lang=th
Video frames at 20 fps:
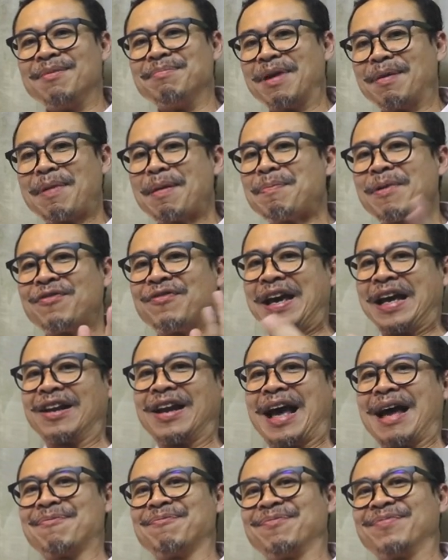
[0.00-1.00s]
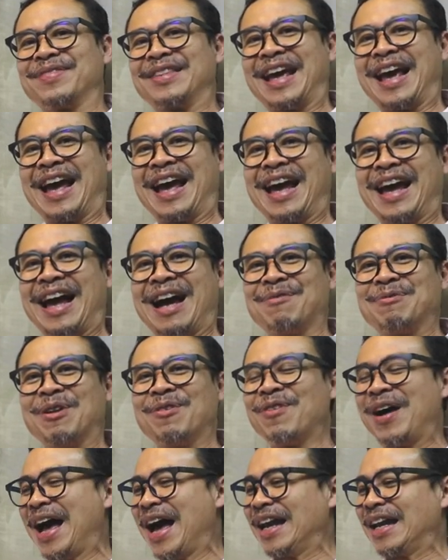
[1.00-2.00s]
มันไม่ perfect นะครับนะฮะเอาเป็
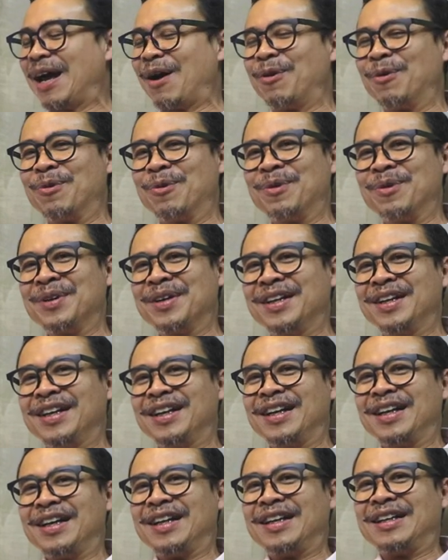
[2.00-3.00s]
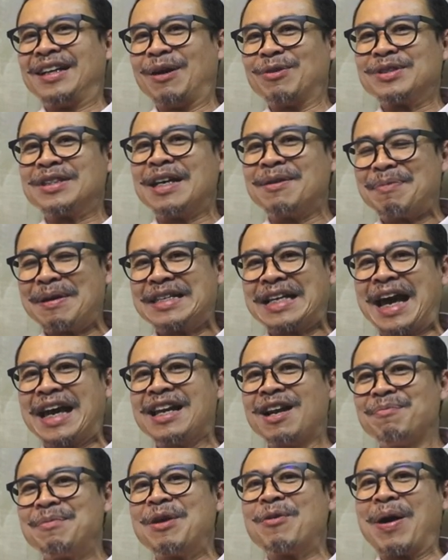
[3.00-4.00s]
นว่าเราซื้อไปใช้
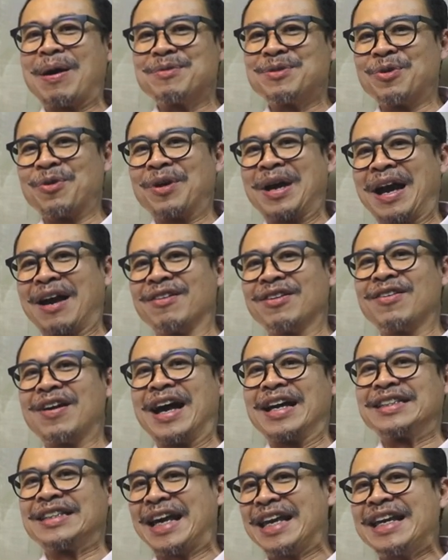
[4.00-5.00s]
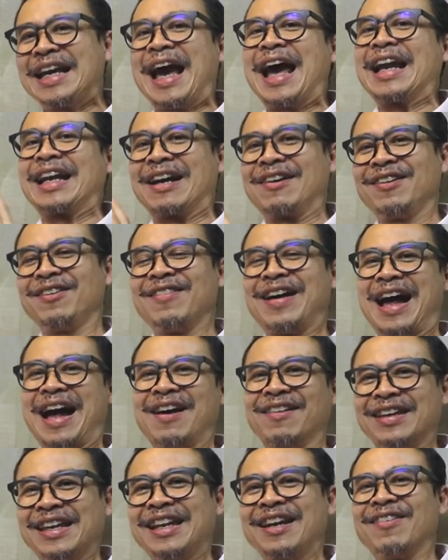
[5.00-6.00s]
เรามีความสุขกับเขาดีกว่าใช้งานเขาดีกว่า
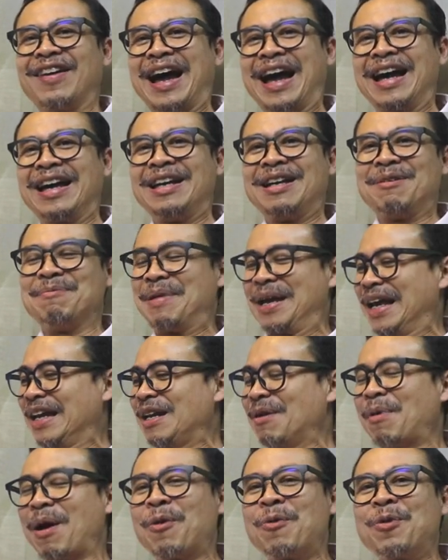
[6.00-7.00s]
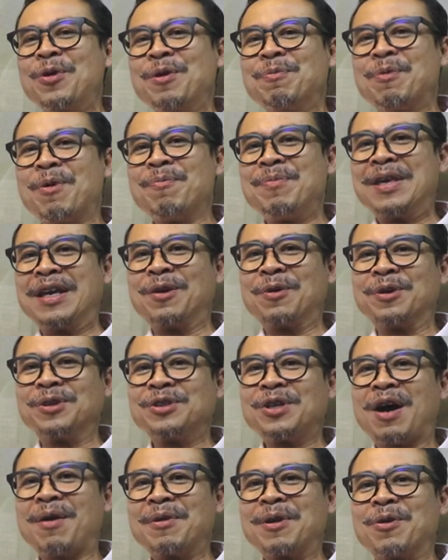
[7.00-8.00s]
เอางี้ดีกว่าไม่งั้นเดี๋ยวพอคุยปุ๊บอีกคน
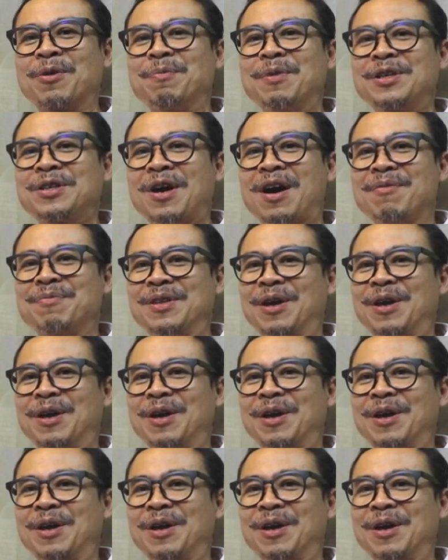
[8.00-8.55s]
ชอบอีกคนไม่ชอบ